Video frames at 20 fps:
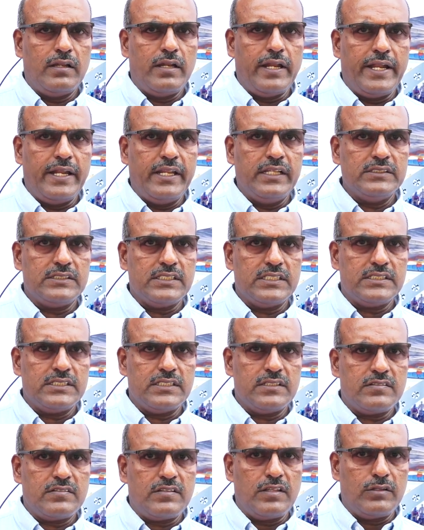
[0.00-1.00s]
లెండింగ్
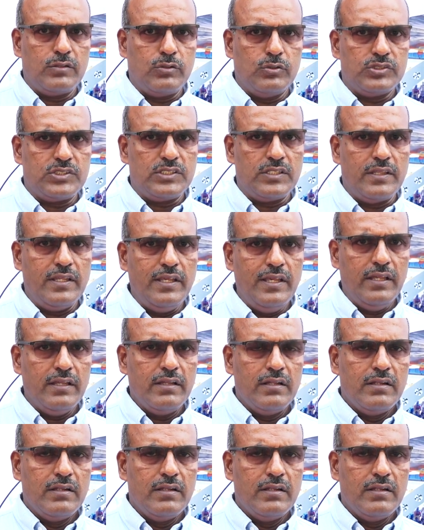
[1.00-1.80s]
చేసే స్థితికి వచ్చింది